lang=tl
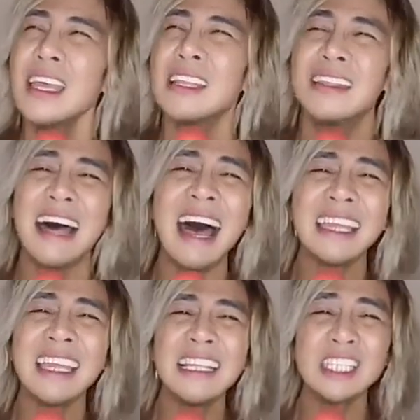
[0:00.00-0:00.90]

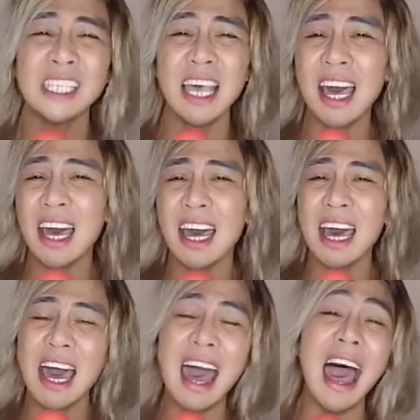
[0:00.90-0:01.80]
Dahil sa
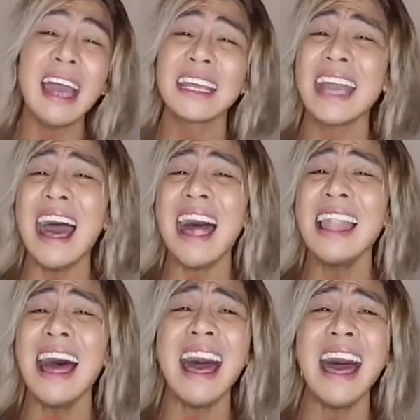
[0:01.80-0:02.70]

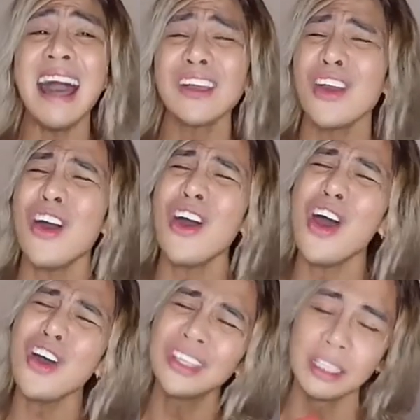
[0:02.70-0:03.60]
akala ko
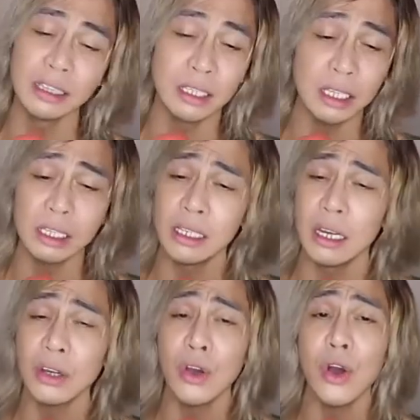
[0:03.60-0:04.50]
hindi
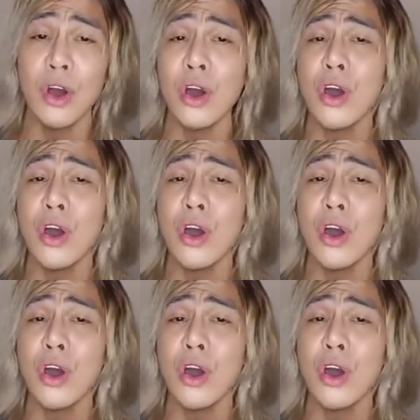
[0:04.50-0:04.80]
ako